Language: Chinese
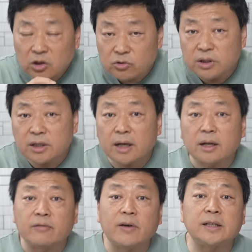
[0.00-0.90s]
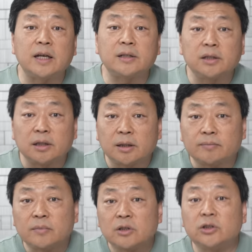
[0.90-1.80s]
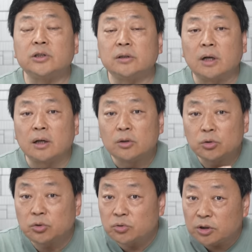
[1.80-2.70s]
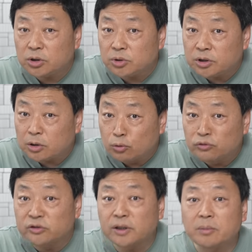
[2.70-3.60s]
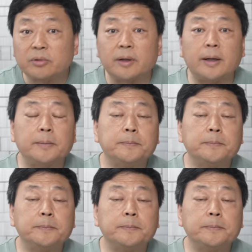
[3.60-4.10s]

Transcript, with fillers: 最先呢发现这个事情呢，据说就是这个公司内部的人。